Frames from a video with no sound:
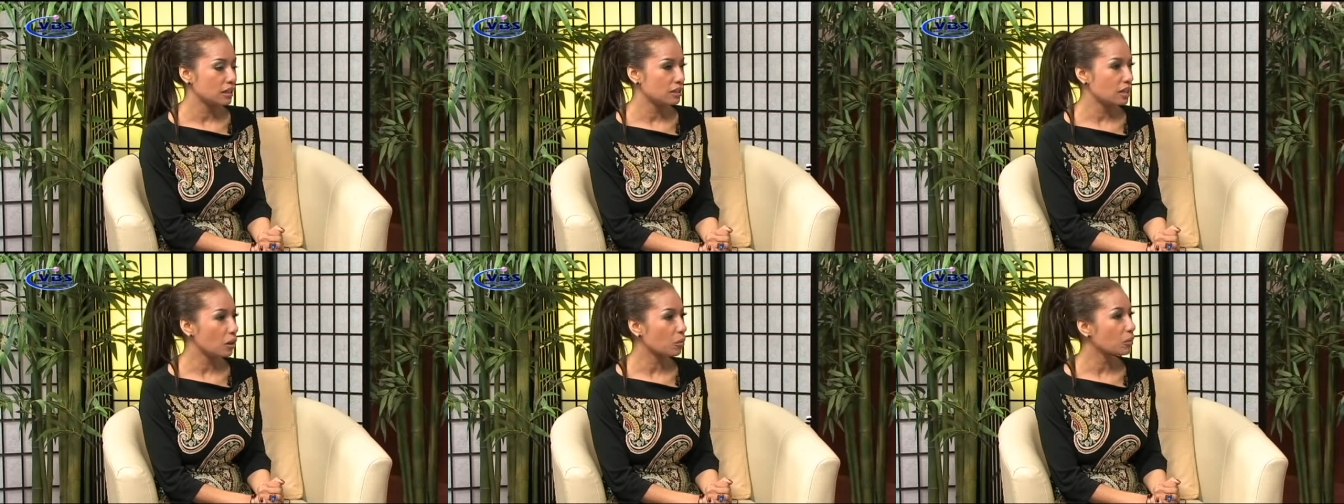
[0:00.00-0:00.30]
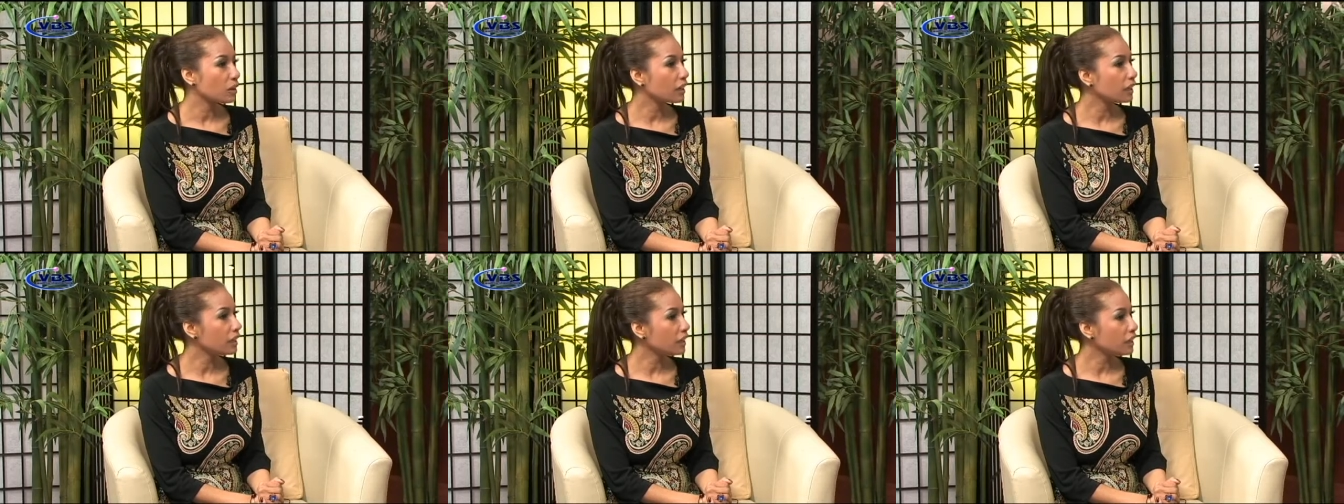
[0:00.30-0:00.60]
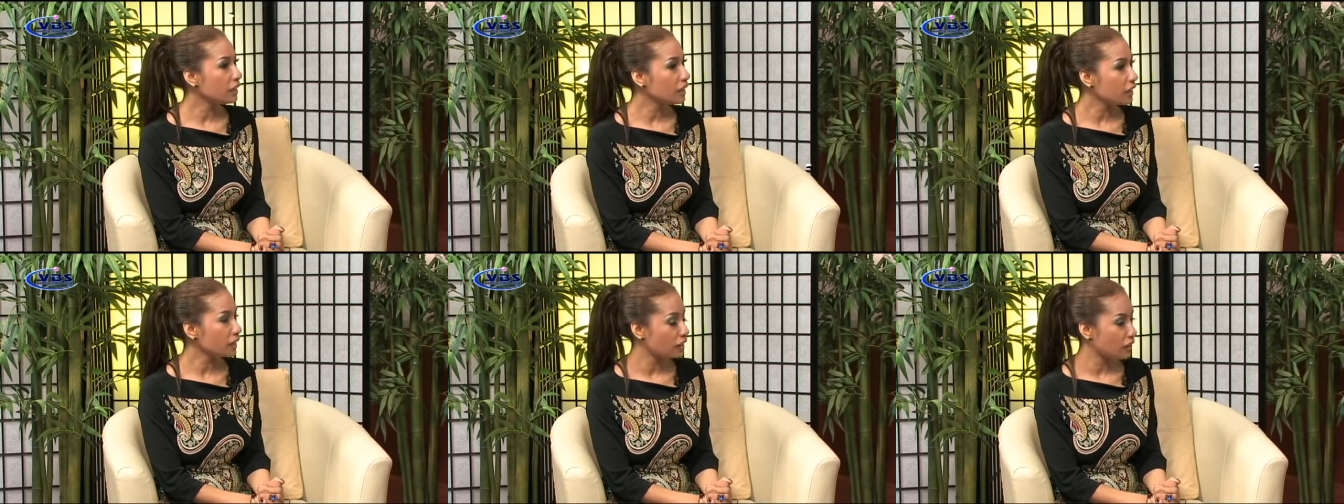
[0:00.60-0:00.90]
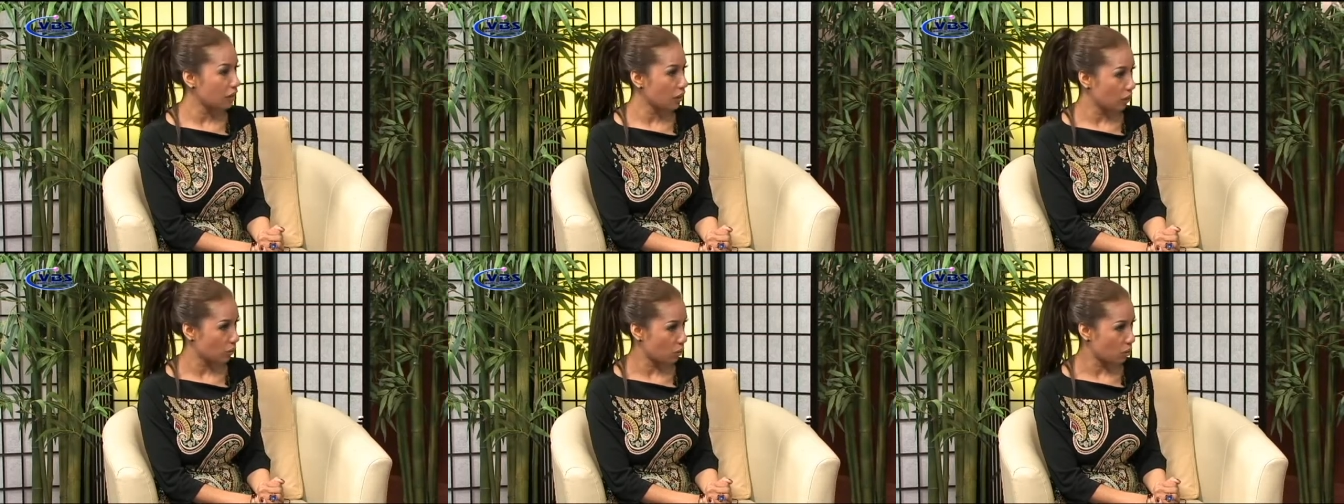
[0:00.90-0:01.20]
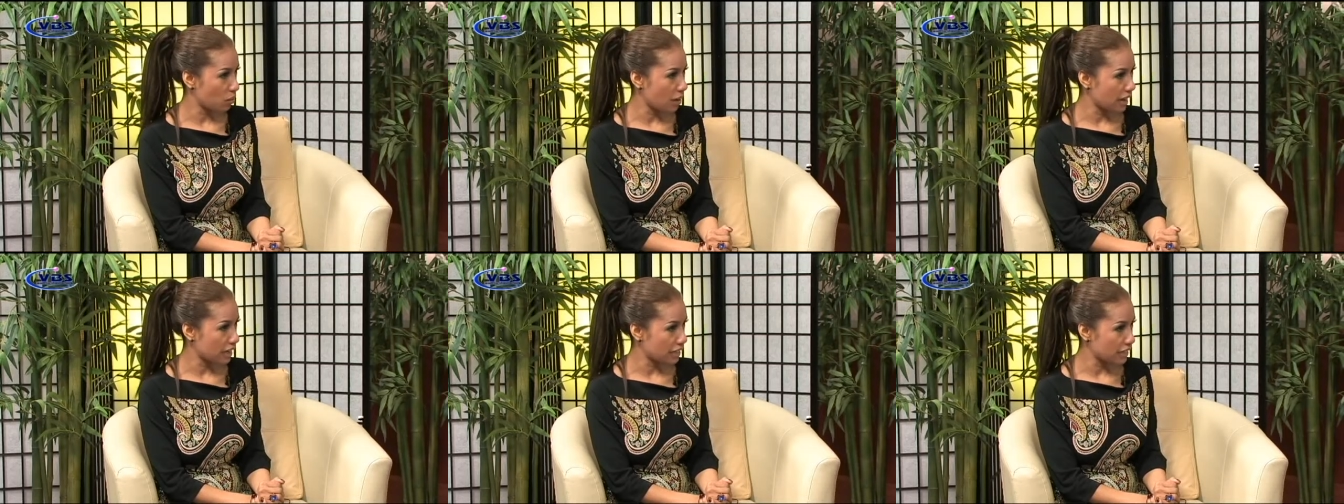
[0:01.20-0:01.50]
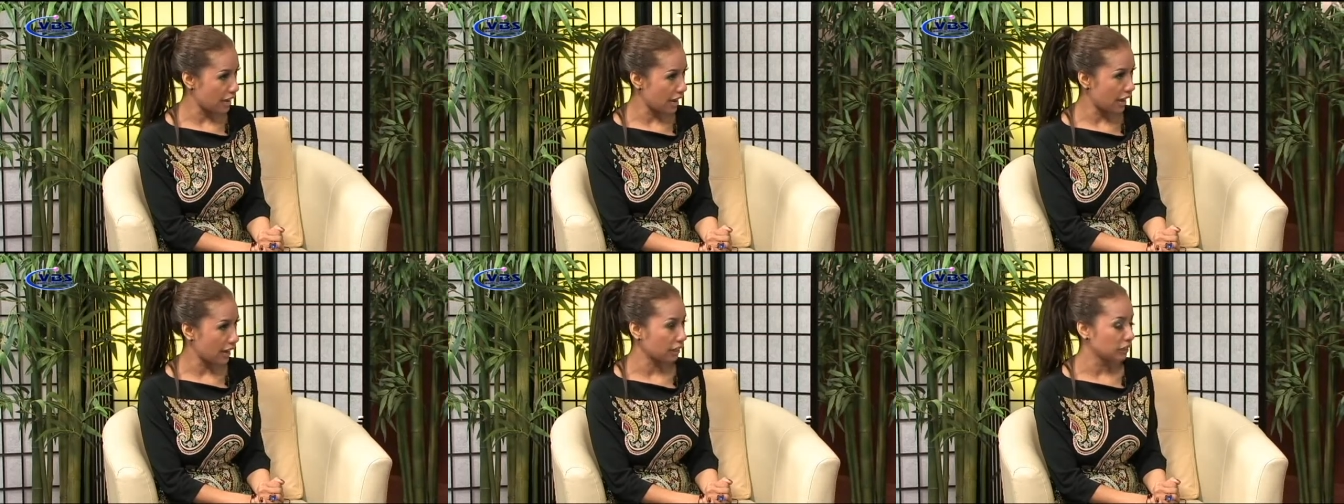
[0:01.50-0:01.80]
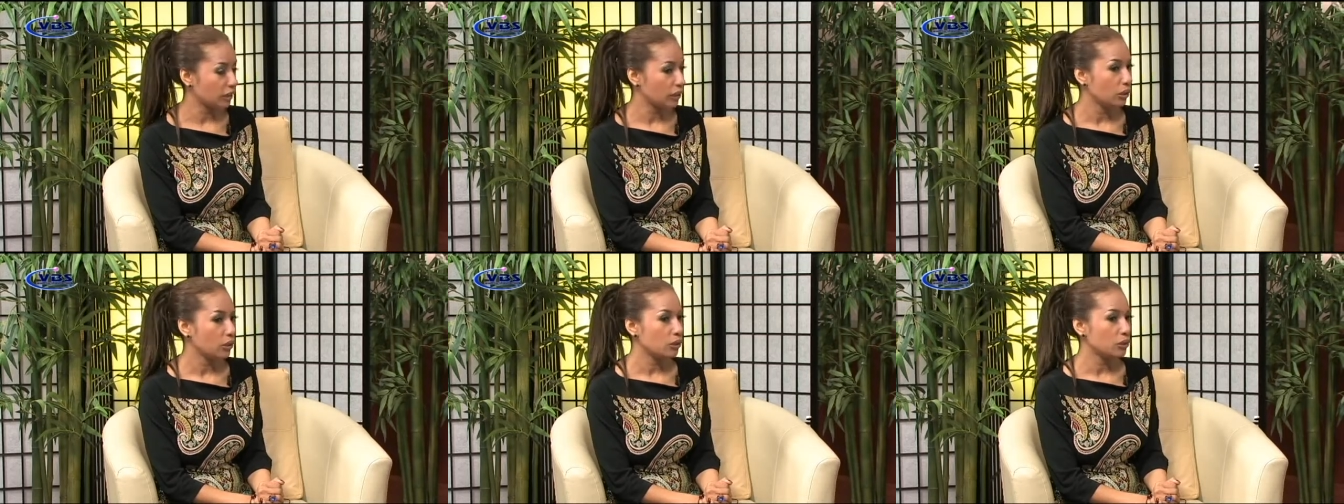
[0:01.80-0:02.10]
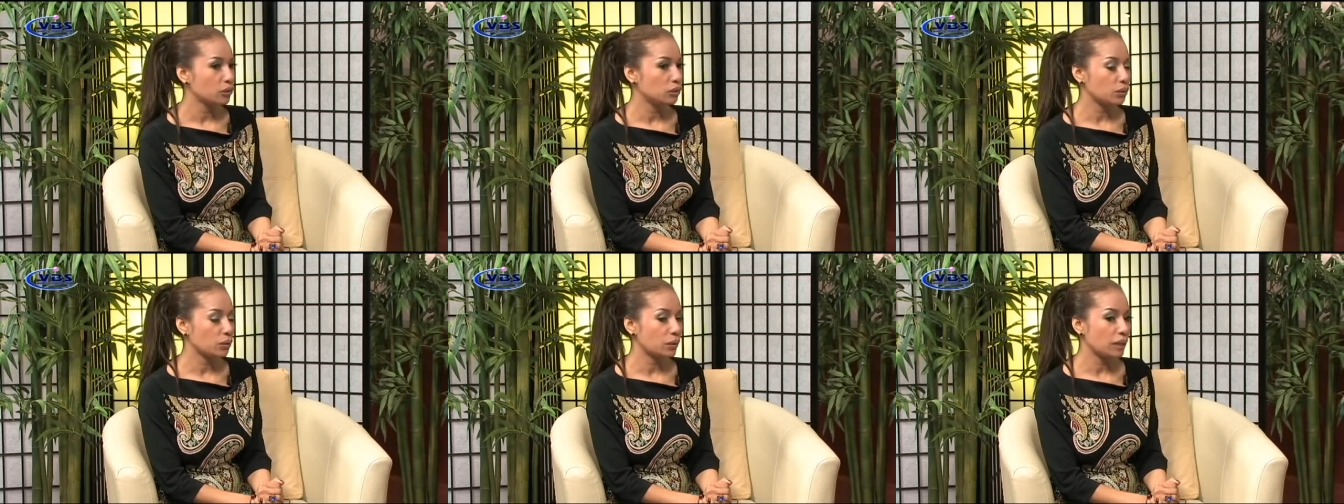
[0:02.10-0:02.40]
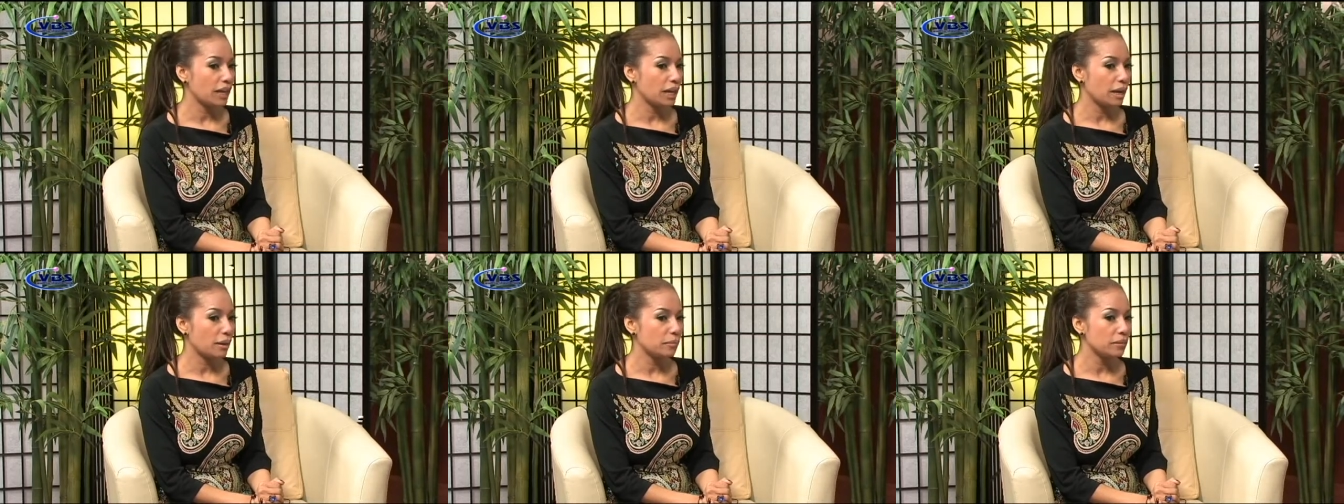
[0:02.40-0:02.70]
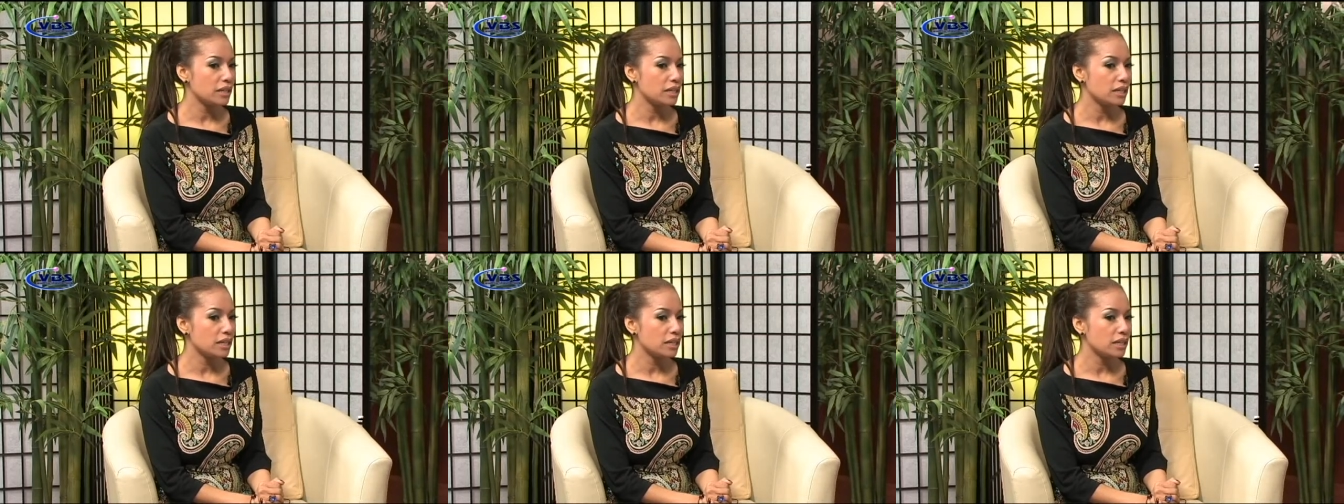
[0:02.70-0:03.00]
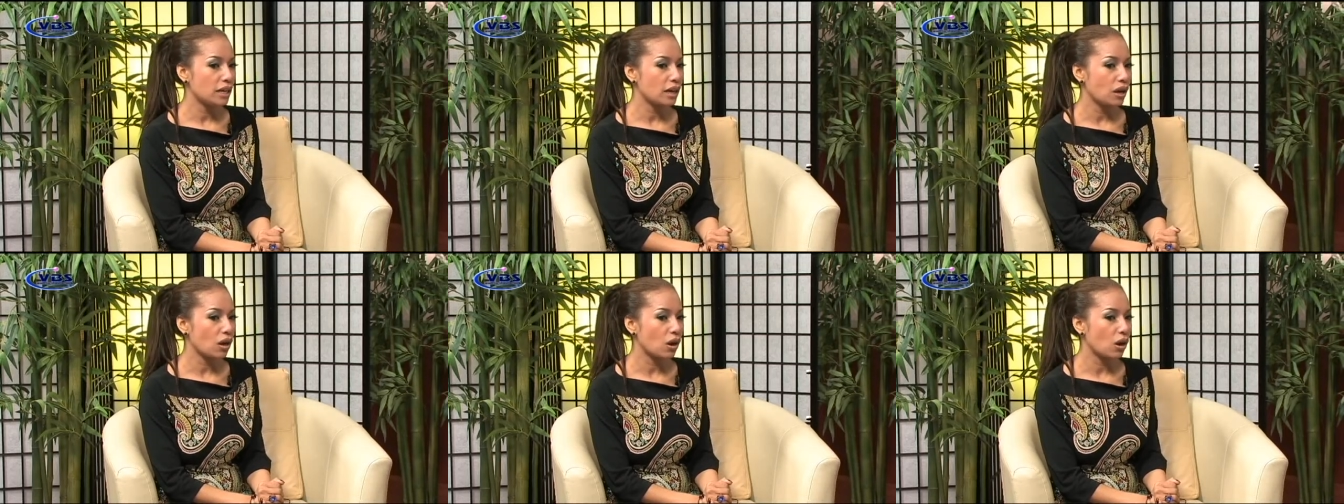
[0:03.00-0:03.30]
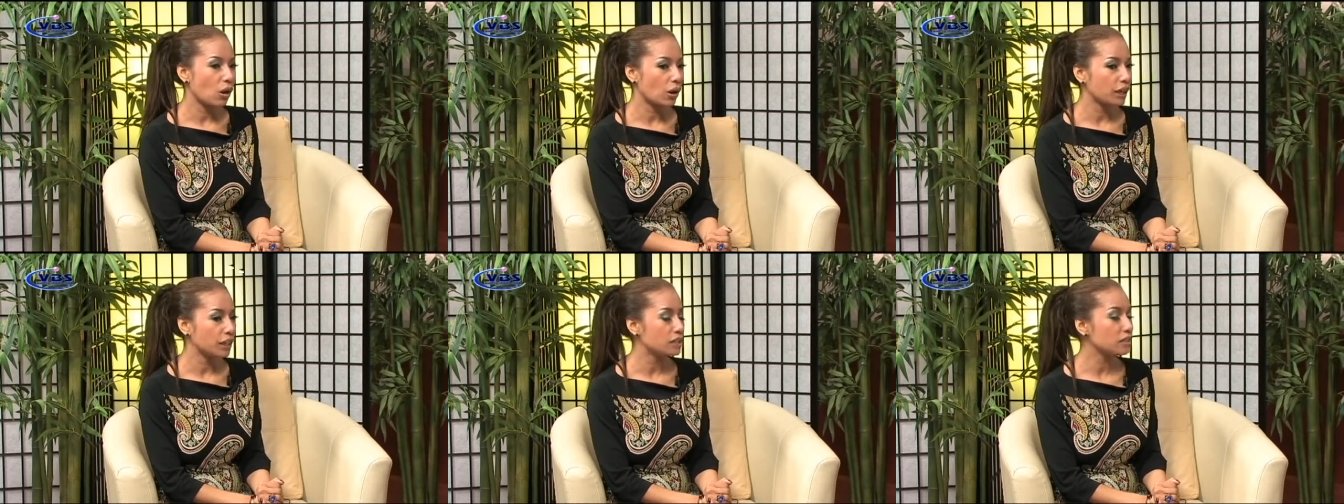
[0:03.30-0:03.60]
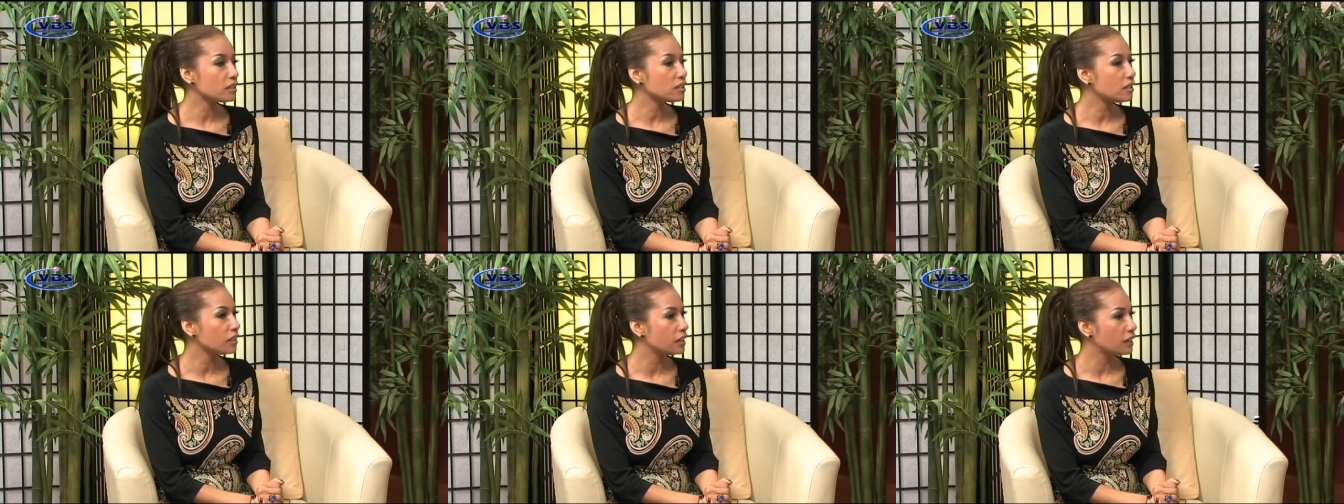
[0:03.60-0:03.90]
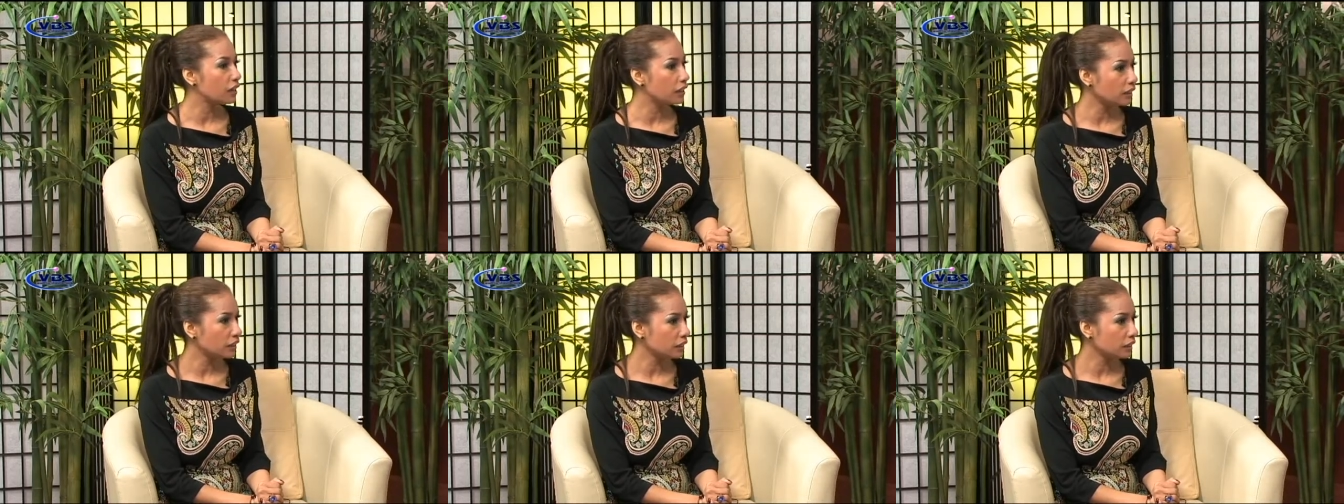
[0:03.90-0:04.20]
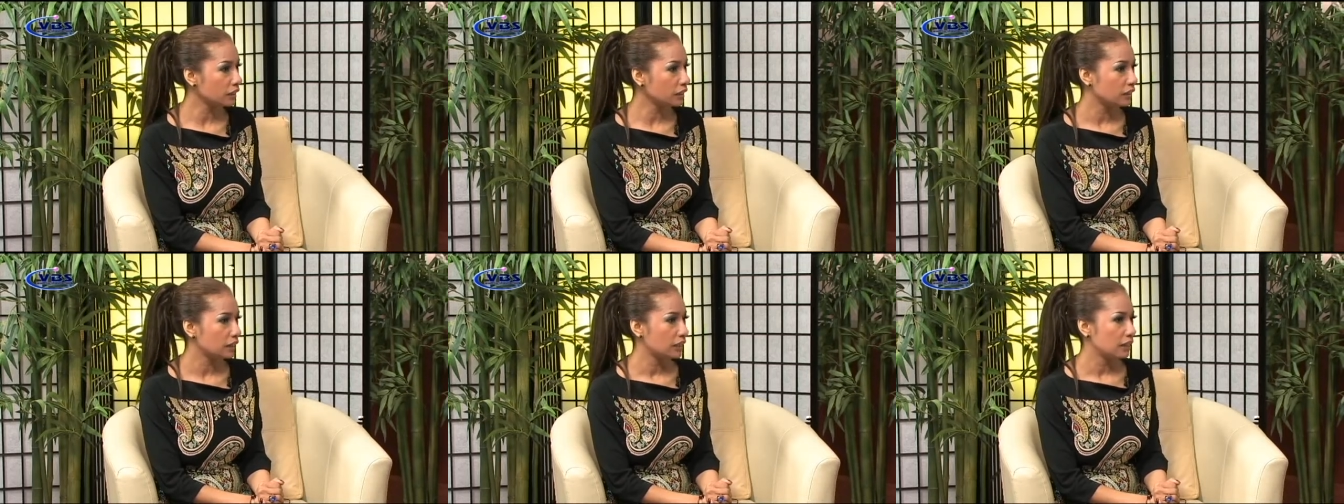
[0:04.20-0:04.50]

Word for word: đọc kỹ lời của bài nhạc rồi em đi à, hỏi những người lớn